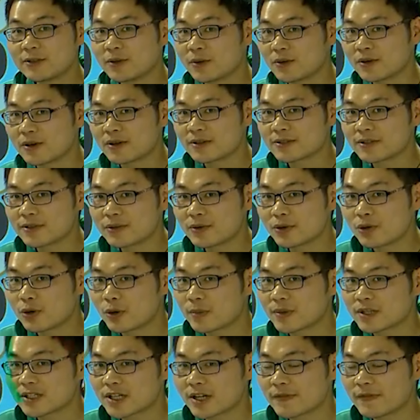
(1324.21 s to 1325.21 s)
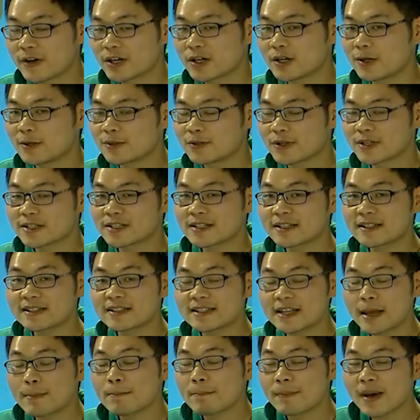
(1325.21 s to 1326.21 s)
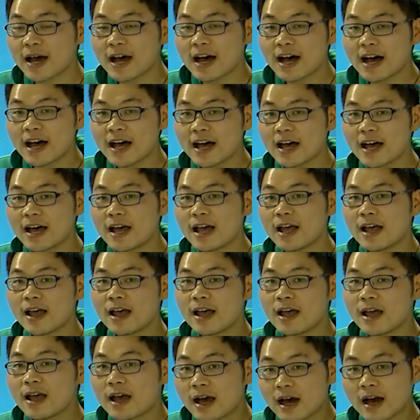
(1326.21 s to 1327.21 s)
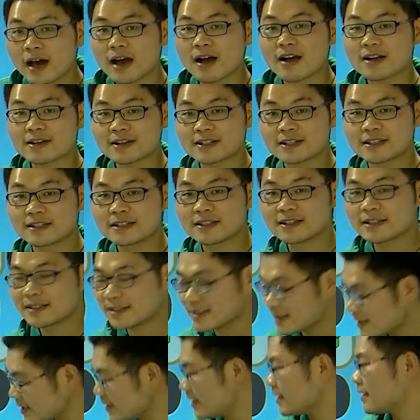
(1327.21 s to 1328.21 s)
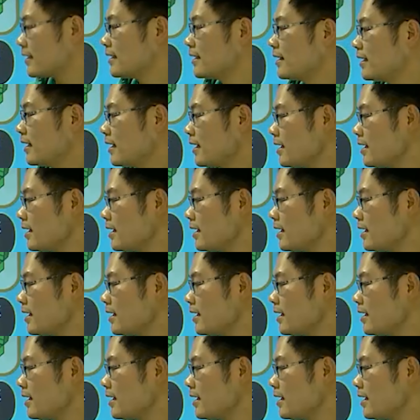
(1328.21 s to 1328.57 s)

用用，因为我们乘法口诀是三八二十四，